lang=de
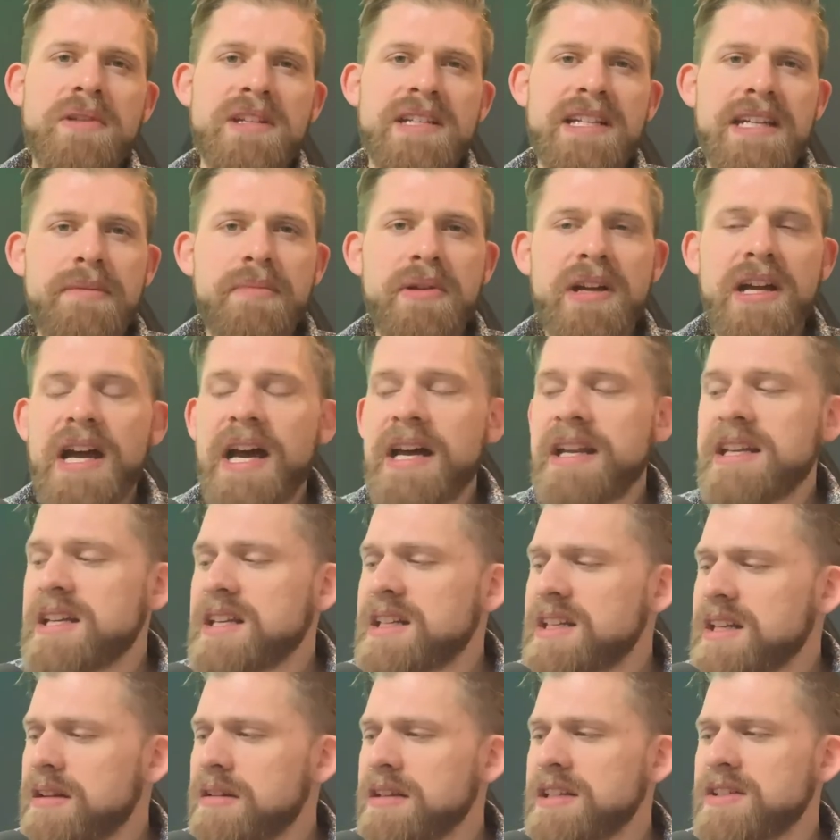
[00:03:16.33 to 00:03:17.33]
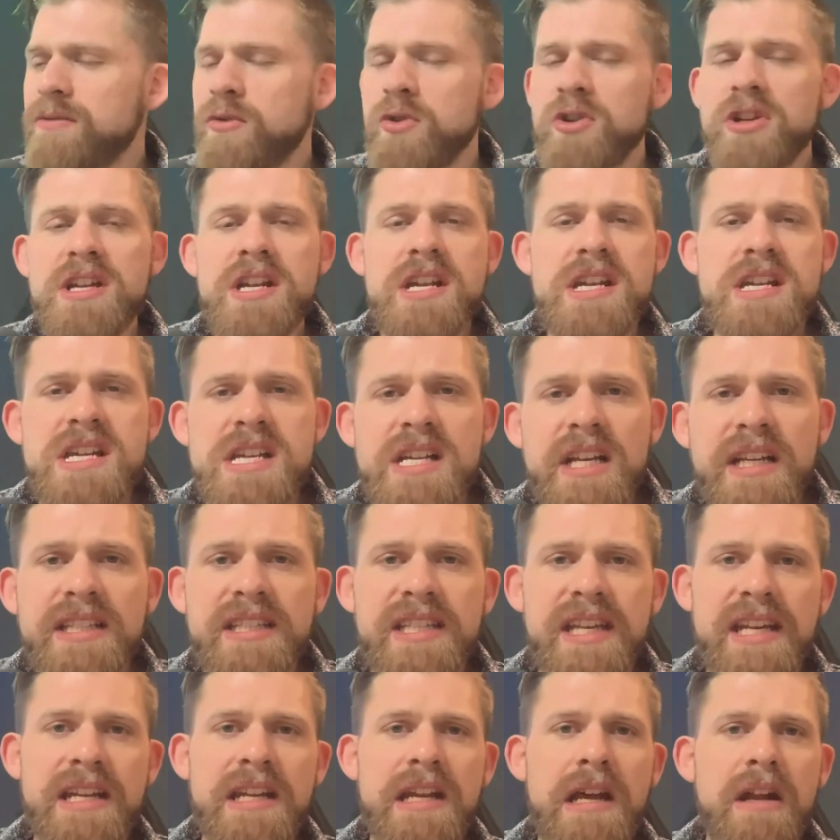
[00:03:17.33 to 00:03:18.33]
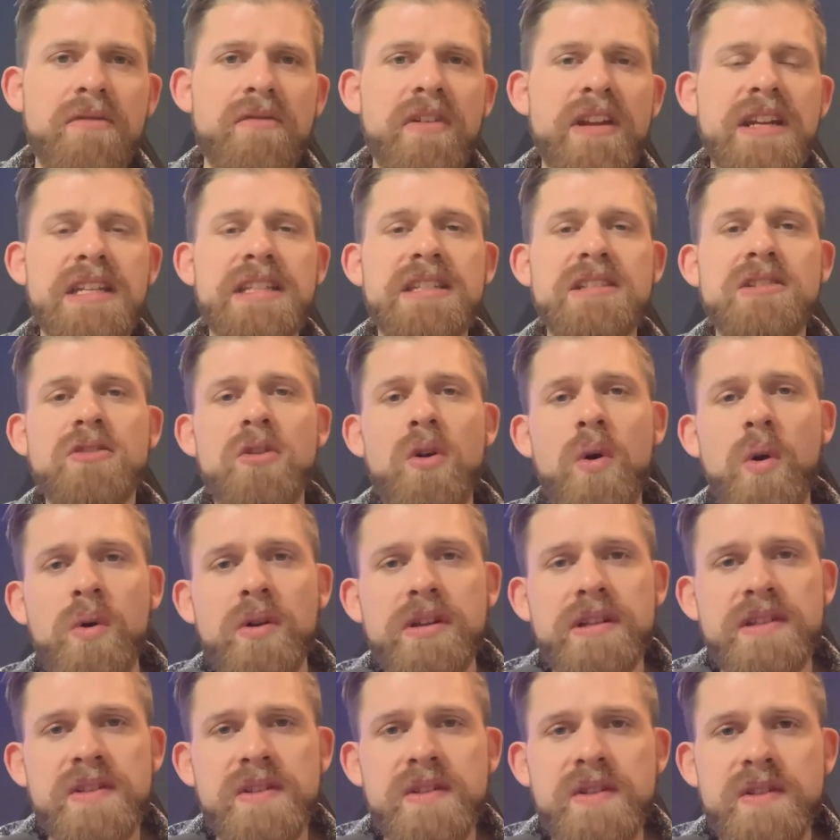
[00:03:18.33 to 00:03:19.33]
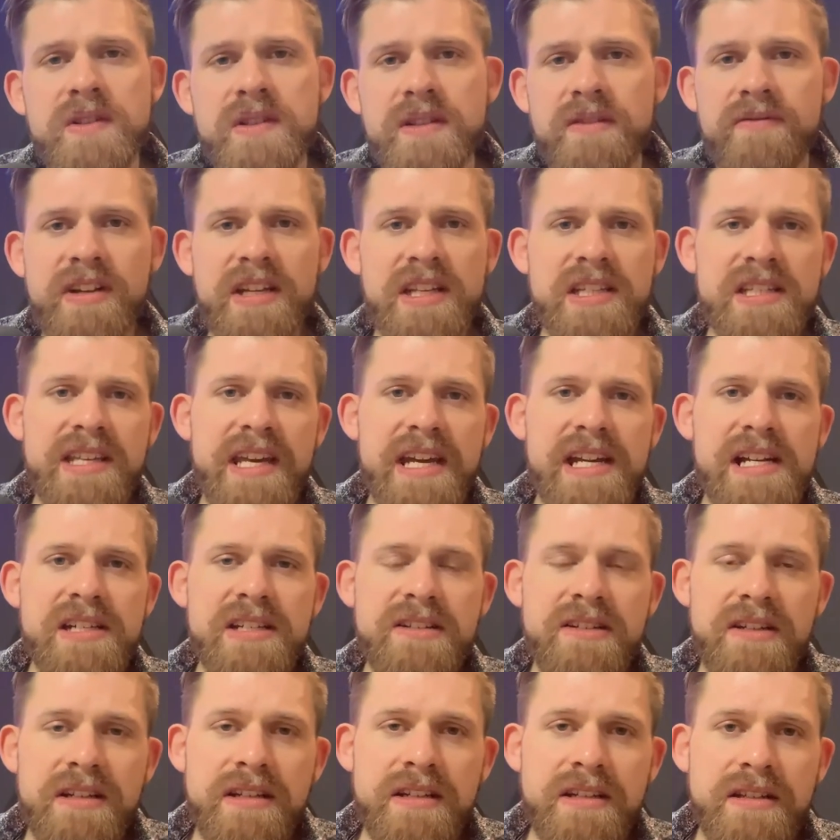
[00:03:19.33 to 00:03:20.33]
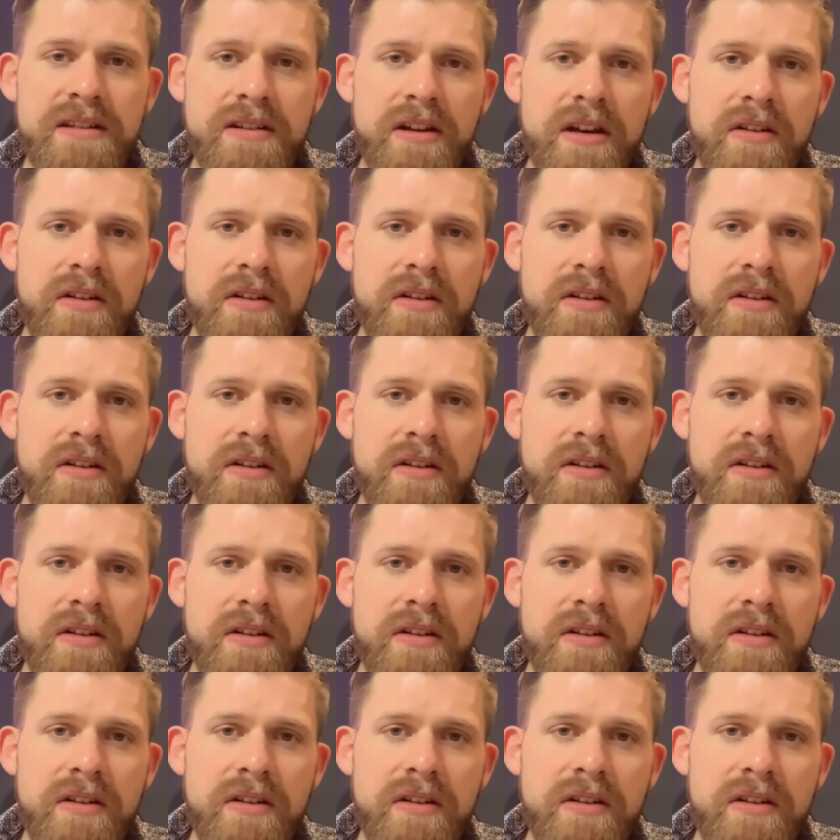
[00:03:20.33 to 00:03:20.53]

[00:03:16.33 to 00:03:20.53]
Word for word: Ich lebe gerade genau, ich würde nichts ändern, wenn ich noch das, wenn das Geld äh,